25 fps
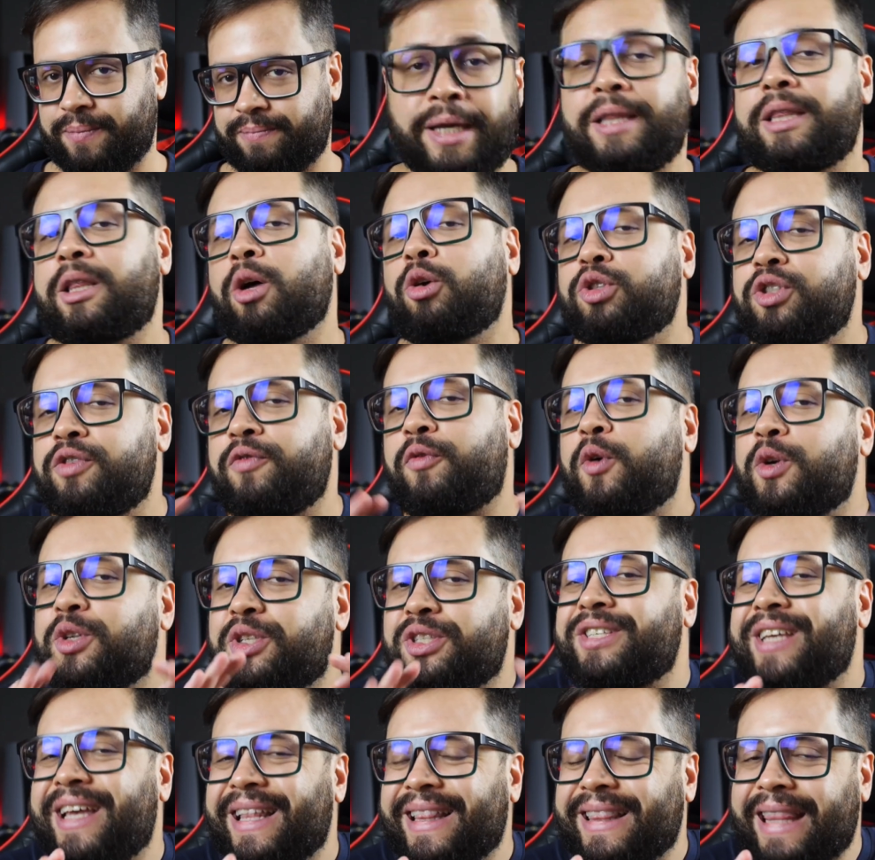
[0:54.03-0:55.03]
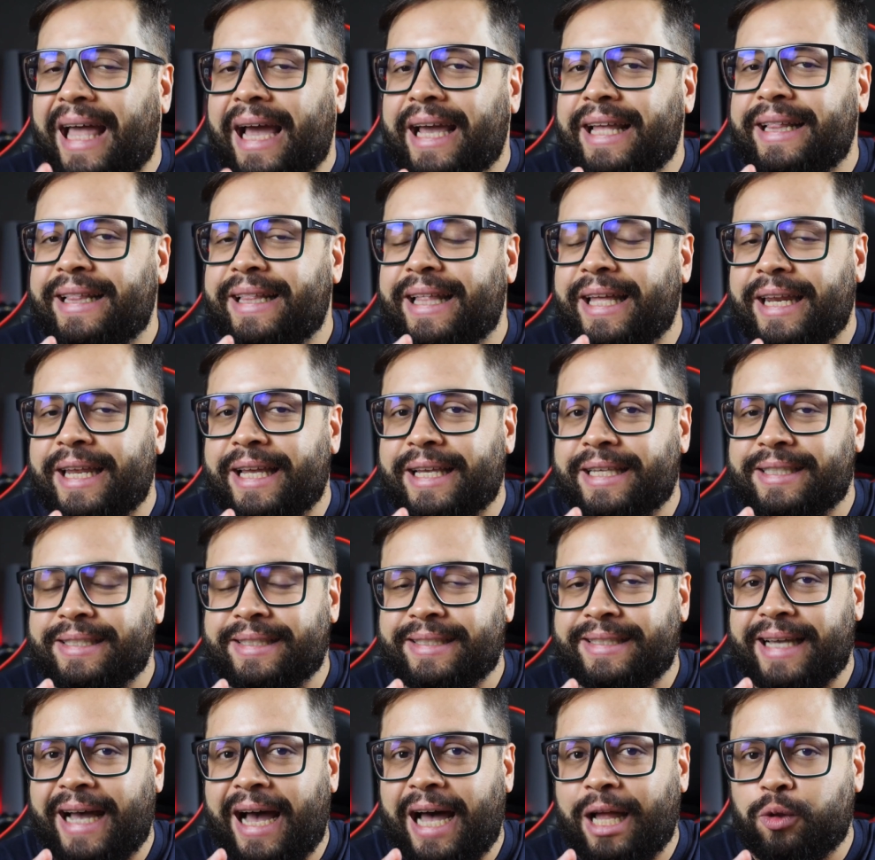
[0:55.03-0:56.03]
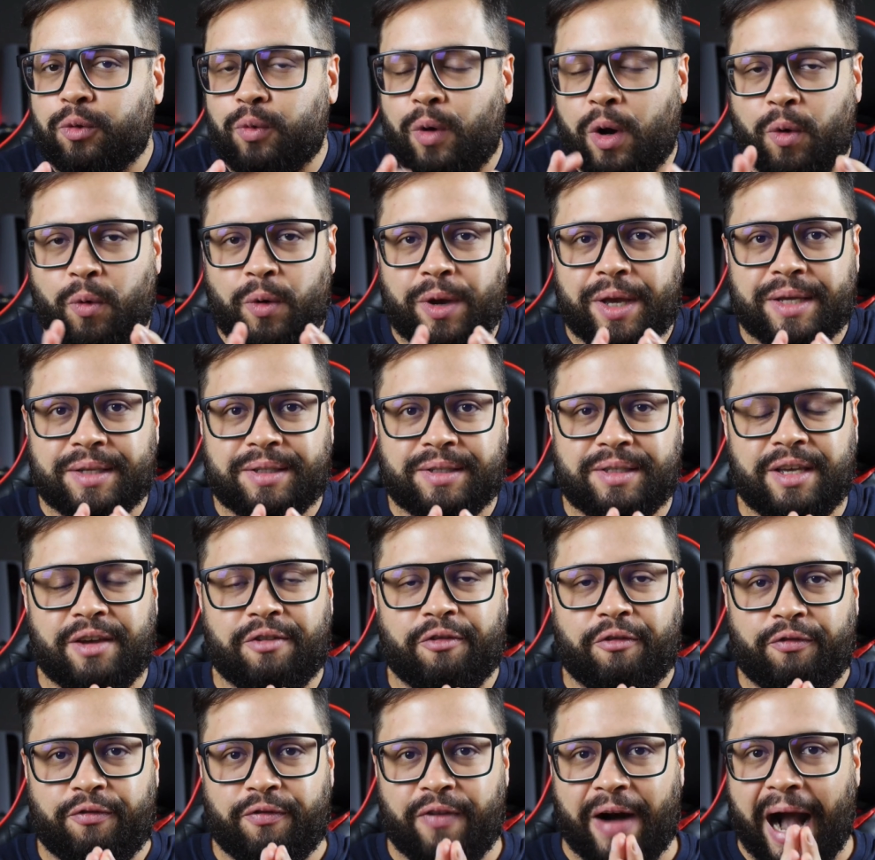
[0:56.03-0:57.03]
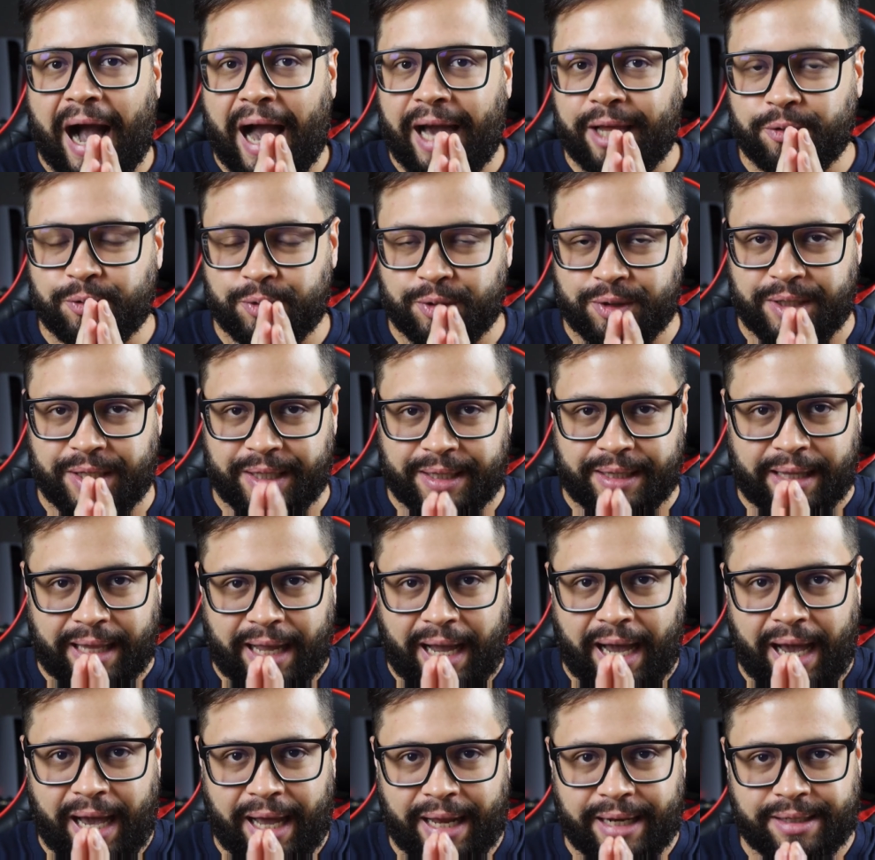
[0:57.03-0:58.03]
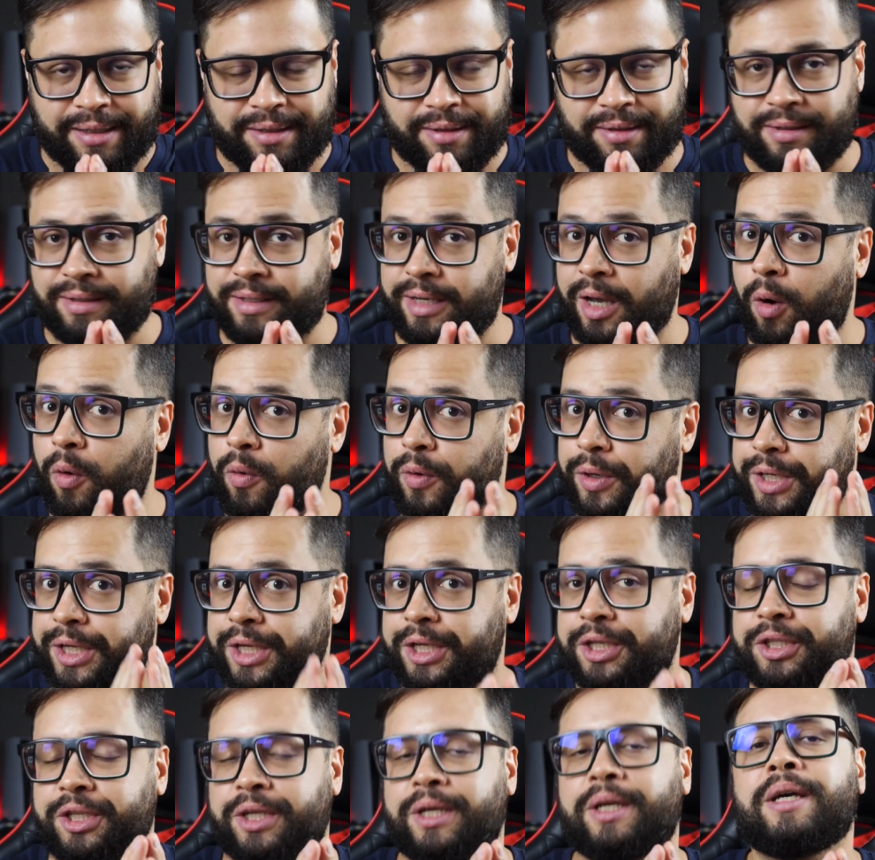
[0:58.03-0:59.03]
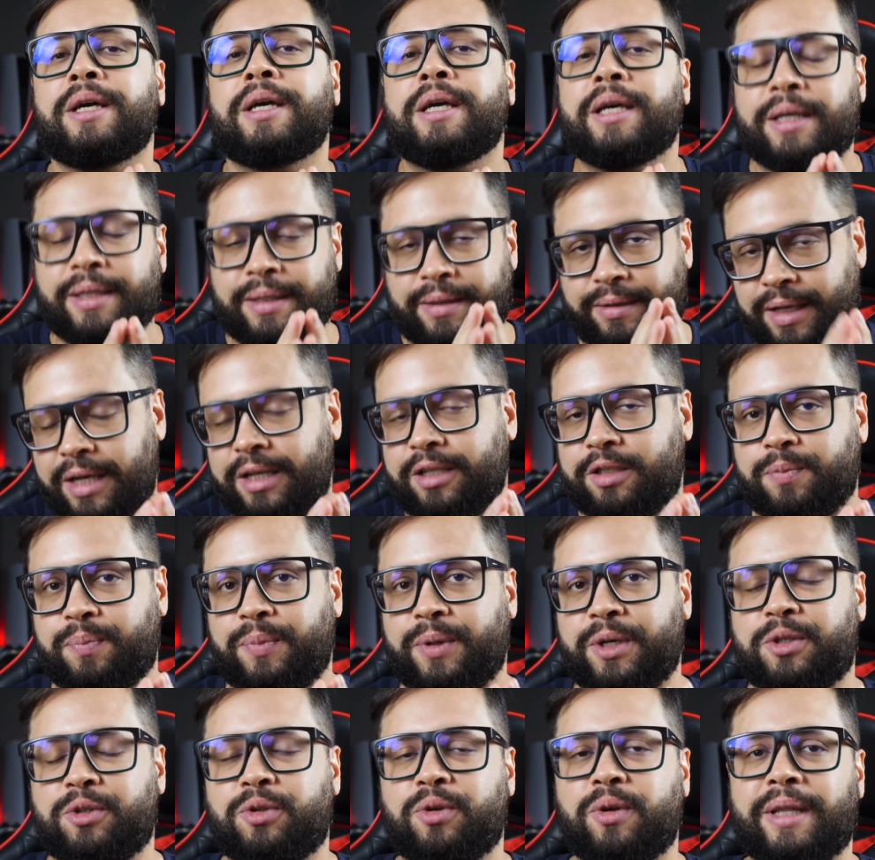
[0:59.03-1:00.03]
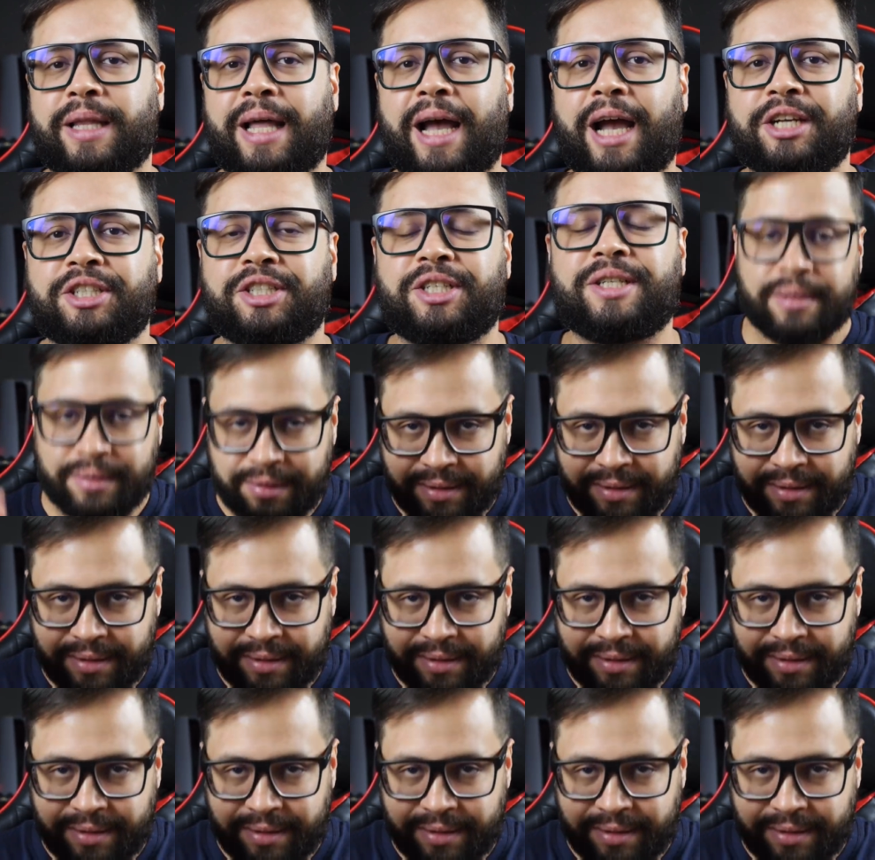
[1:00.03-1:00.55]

Então, se você está interessado a conhecer vários detalhes e a origem desse personagem,